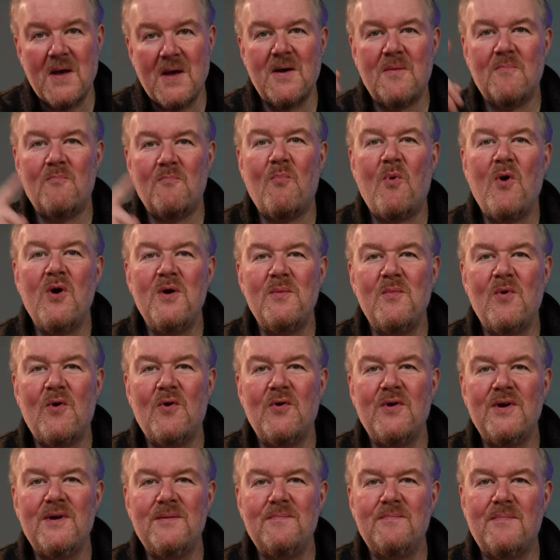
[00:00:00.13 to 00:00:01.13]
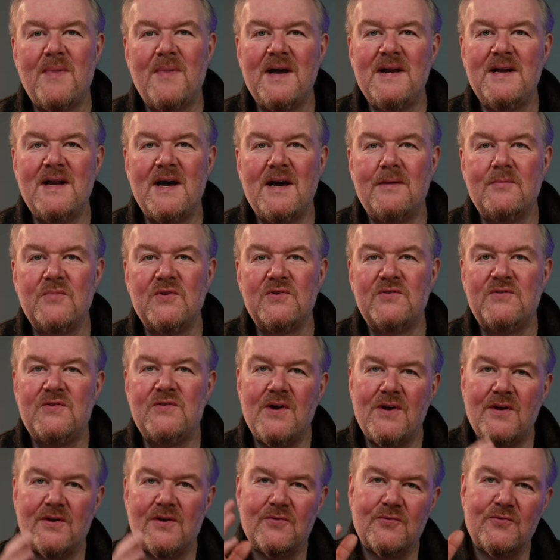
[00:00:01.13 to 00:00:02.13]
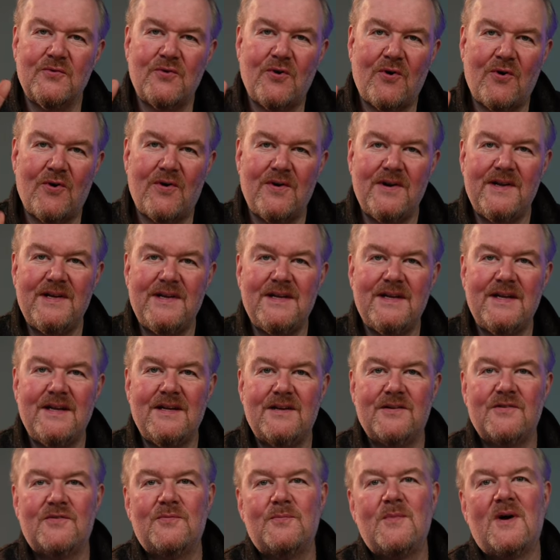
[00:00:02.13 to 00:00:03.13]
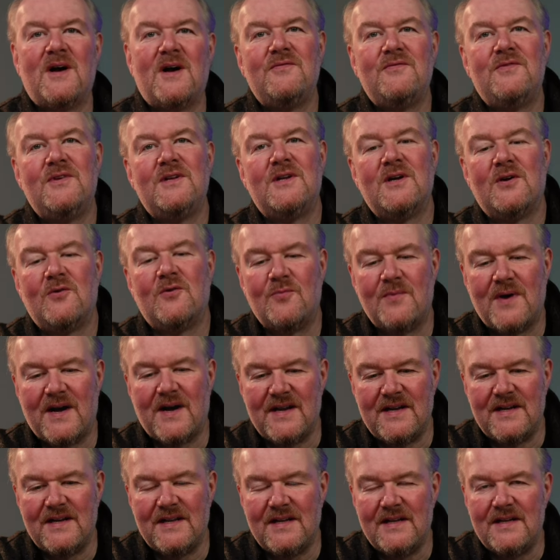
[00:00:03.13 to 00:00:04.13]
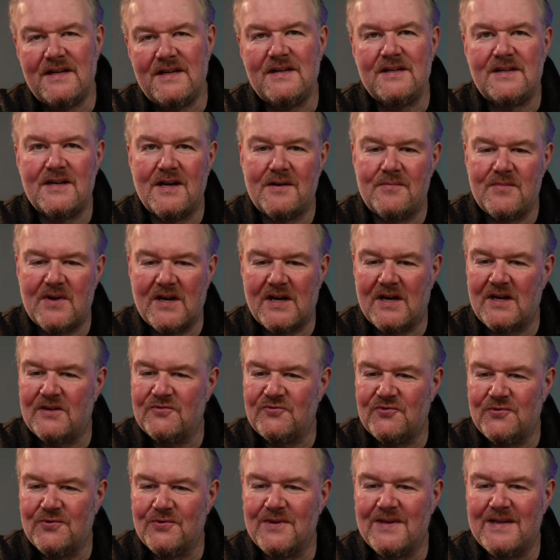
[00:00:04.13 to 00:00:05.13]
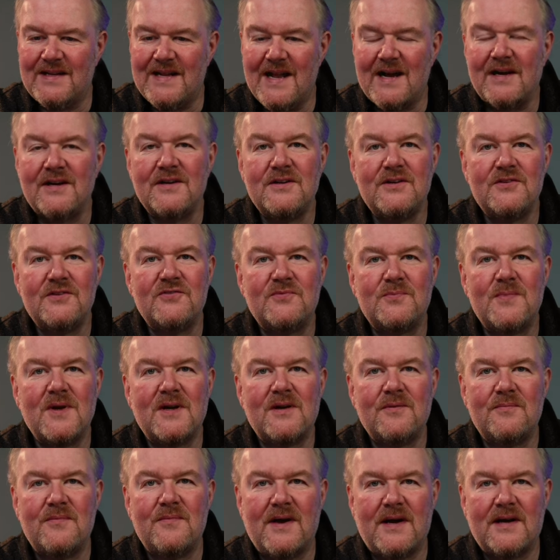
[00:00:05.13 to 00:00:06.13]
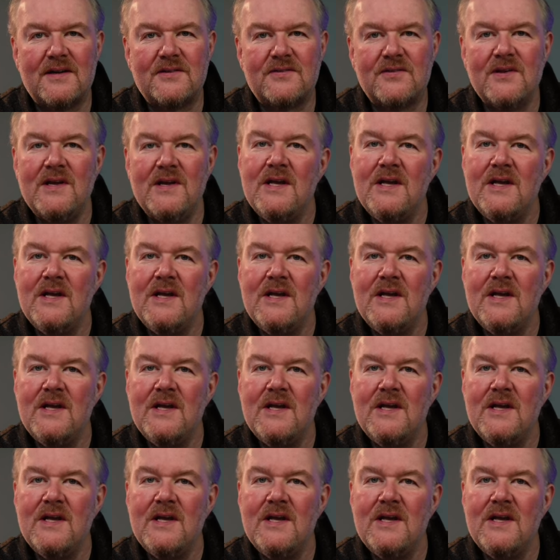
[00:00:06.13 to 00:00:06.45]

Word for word: Moin Moin, mein Name ist Jörg und heute geht es mal wieder um eine Innenkamera, schon lange nicht mehr gemacht.